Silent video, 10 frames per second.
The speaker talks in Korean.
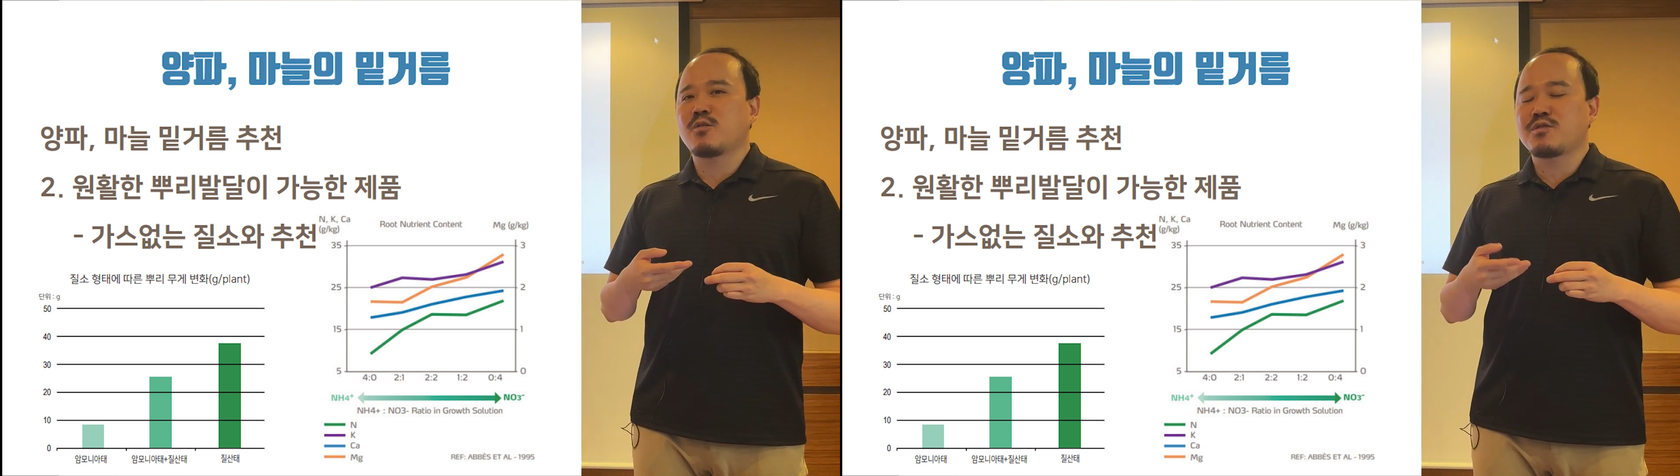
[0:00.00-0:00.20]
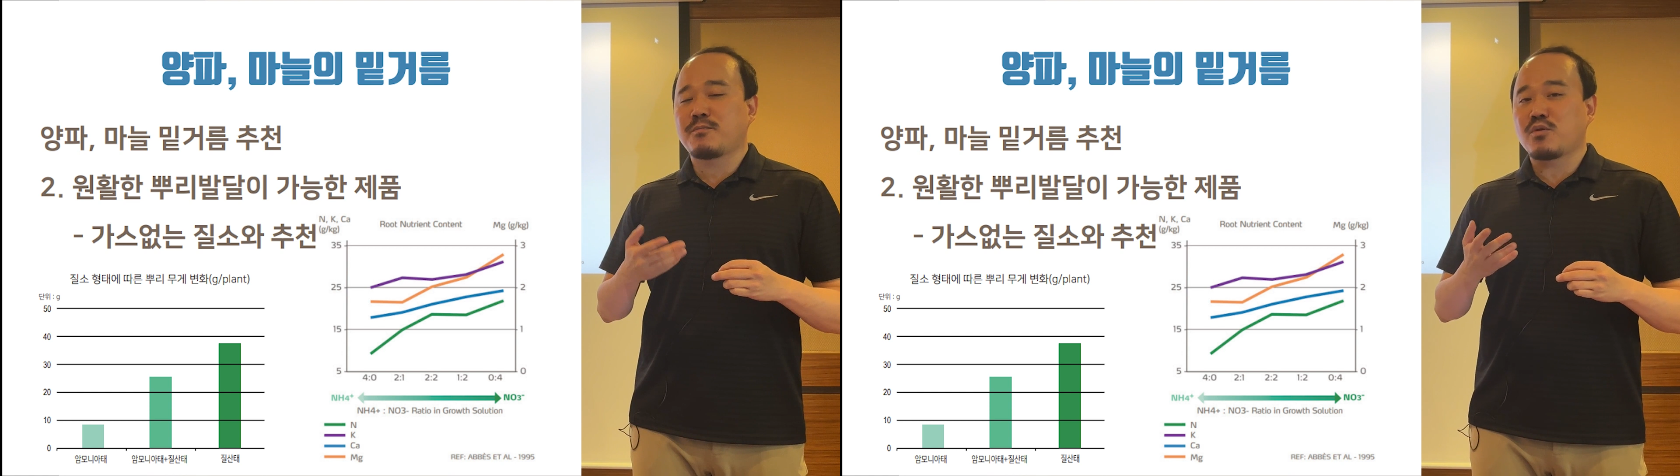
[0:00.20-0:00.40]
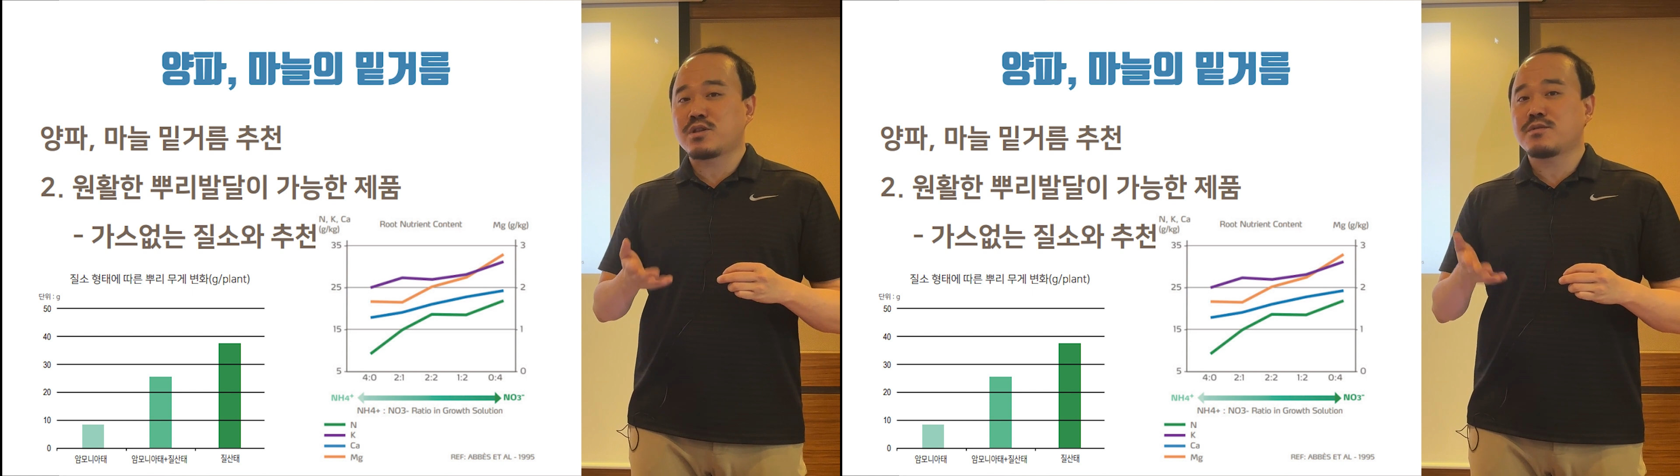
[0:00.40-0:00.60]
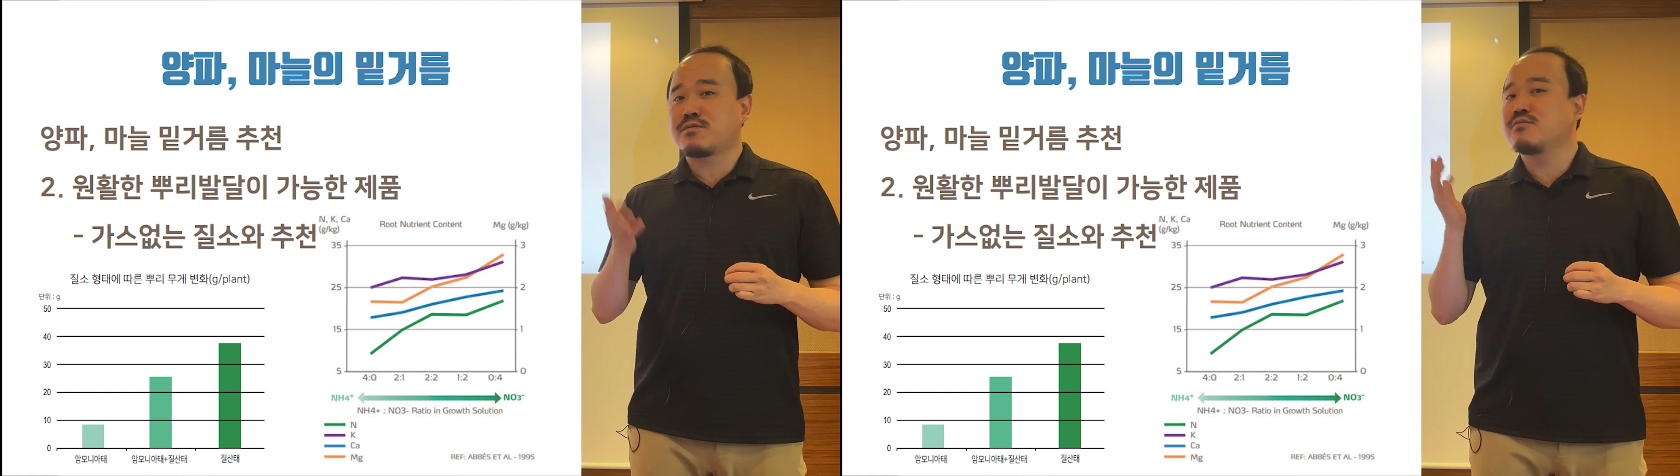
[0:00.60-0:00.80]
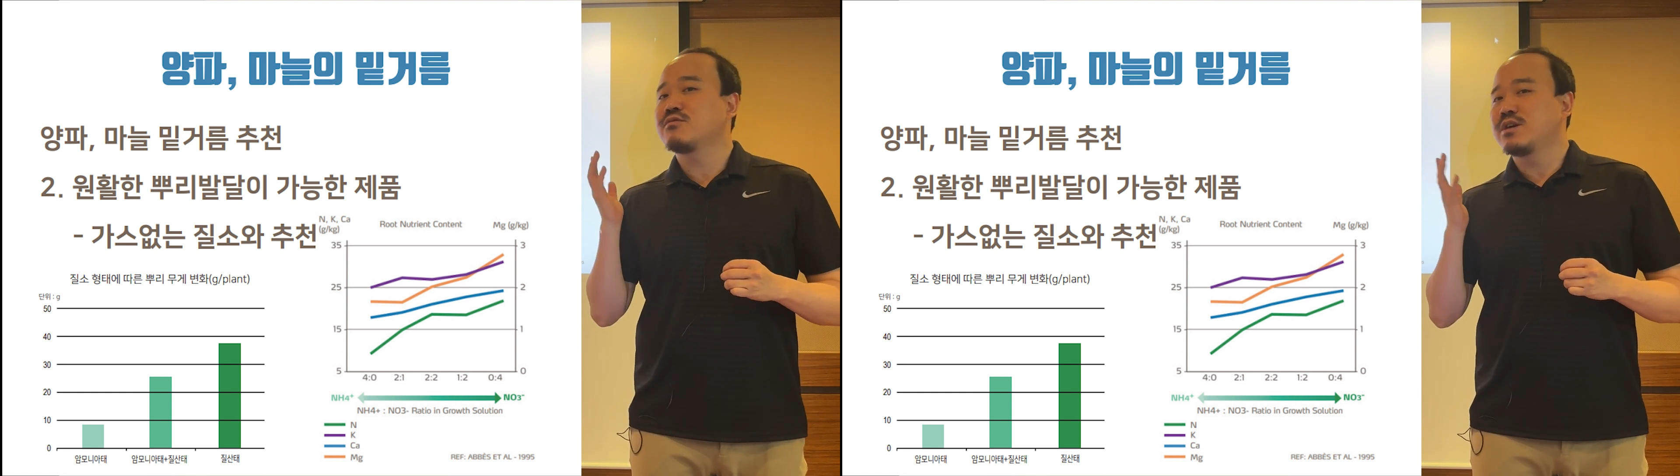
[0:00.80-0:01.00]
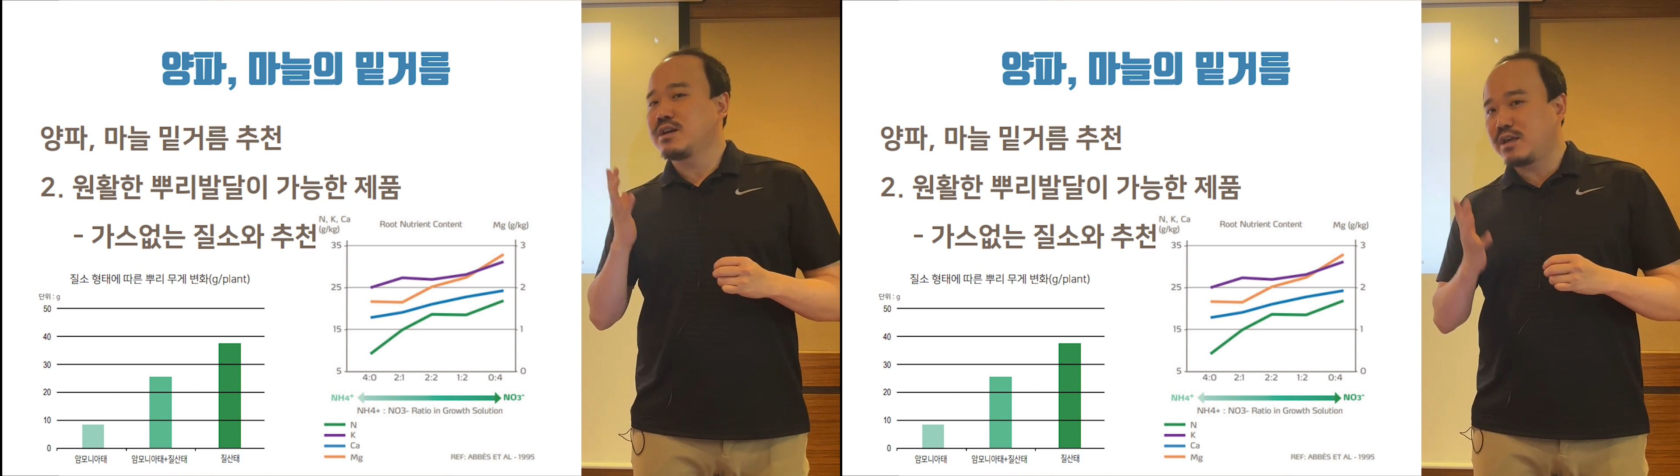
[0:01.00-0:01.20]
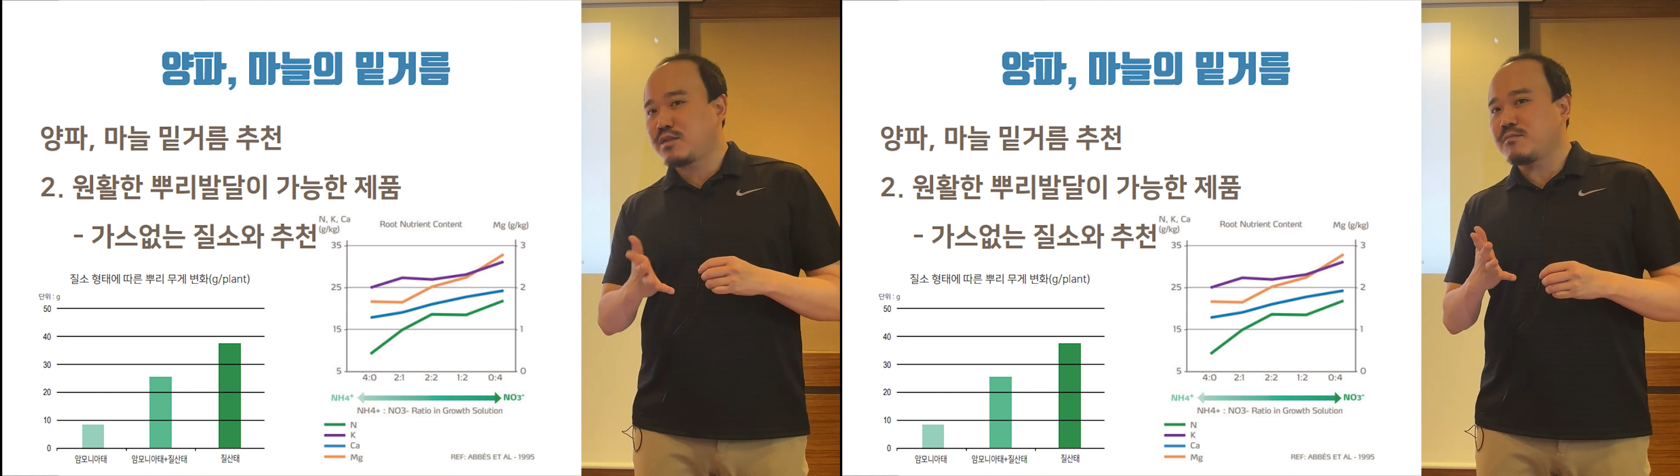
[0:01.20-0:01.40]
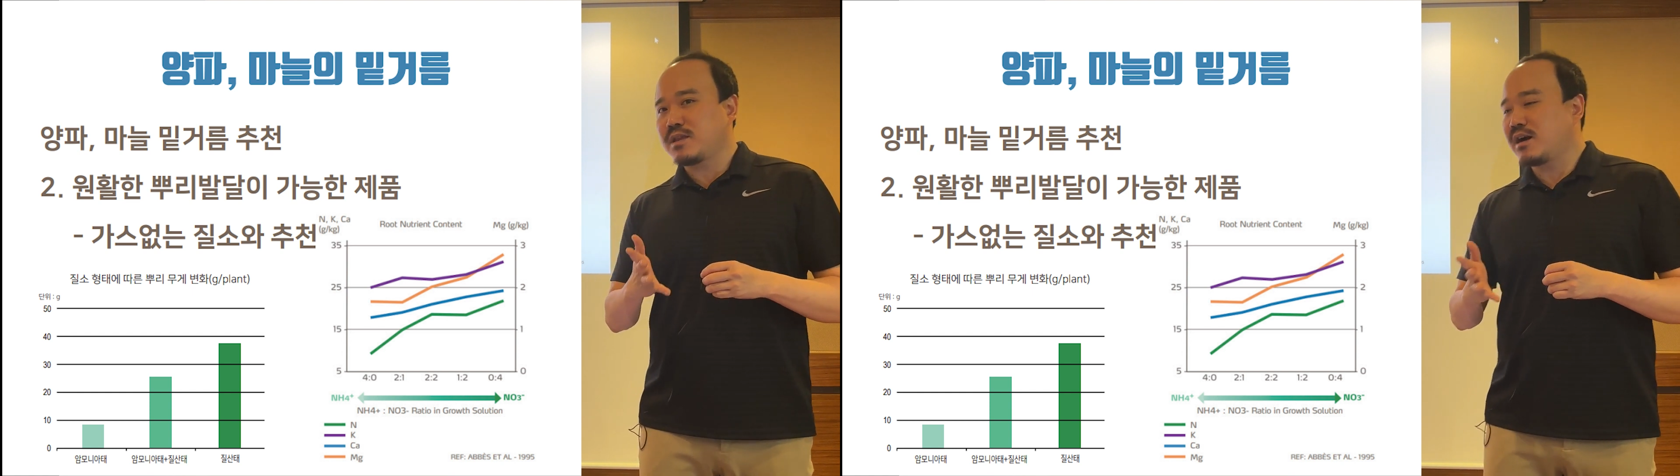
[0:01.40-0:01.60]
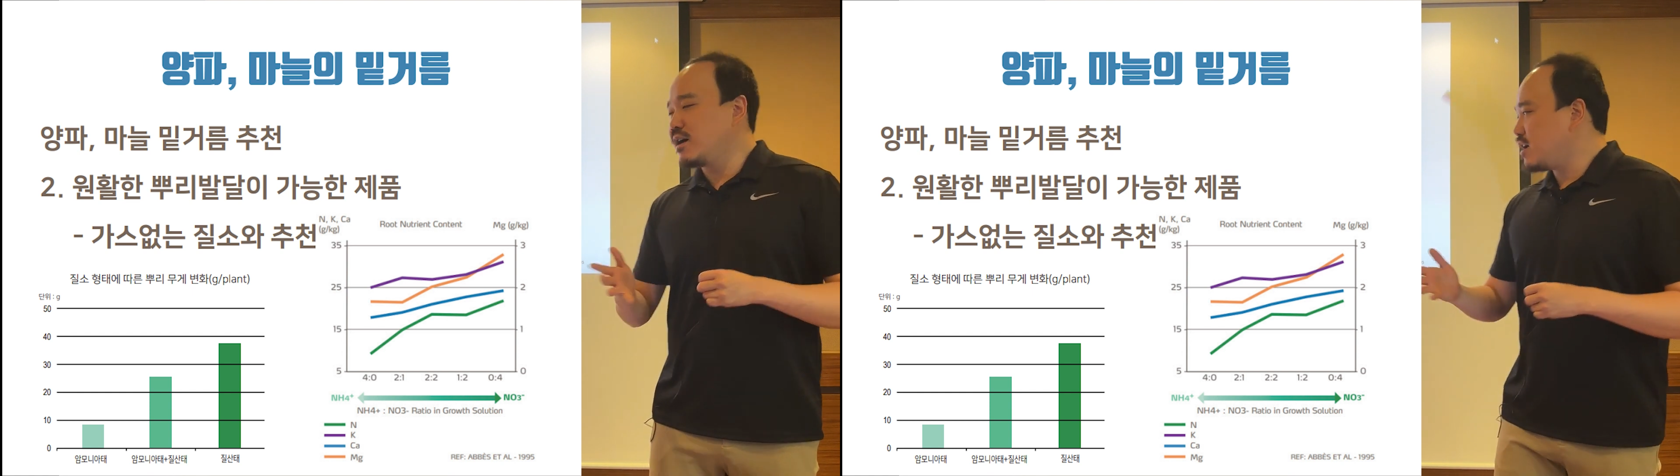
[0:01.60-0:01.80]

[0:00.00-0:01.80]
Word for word: 것을 보실 수 있습니다.